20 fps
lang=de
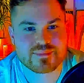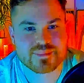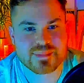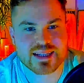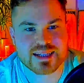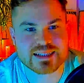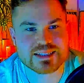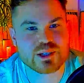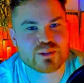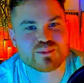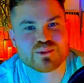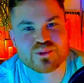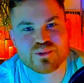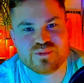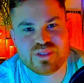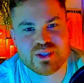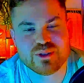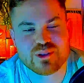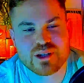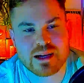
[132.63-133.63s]
ich glaube, so ein
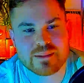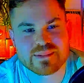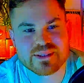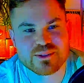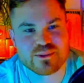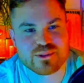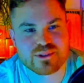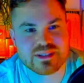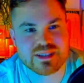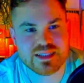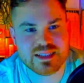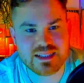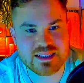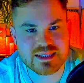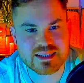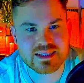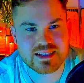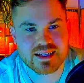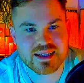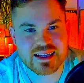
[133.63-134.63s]
Video gab es noch nie.
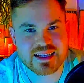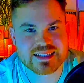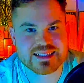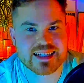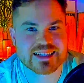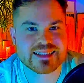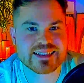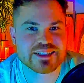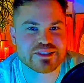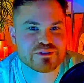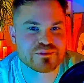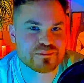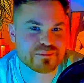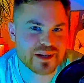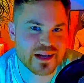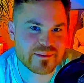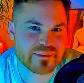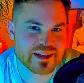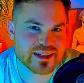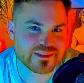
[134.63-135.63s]
Ich hatte ja schon ein
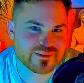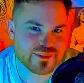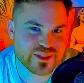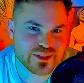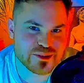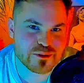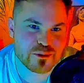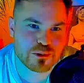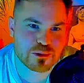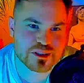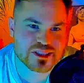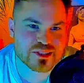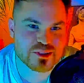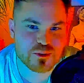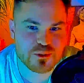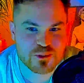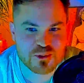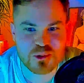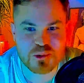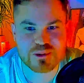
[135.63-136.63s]
paar Mal ein Video ohne
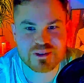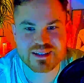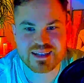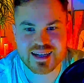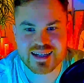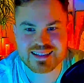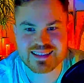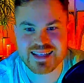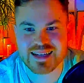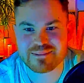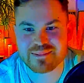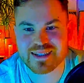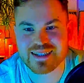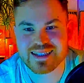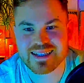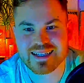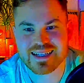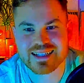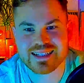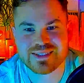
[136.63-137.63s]
Ton hochgeladen, aber
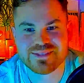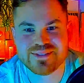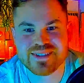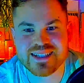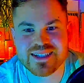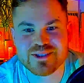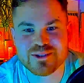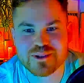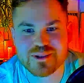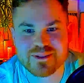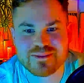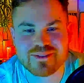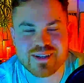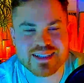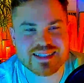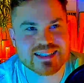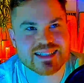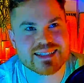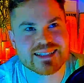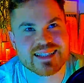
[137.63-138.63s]
ein Video,
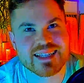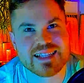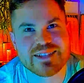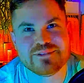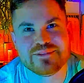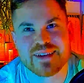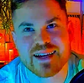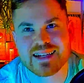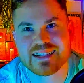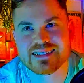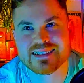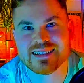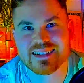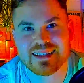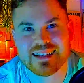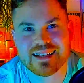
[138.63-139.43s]
was ich nennen werde,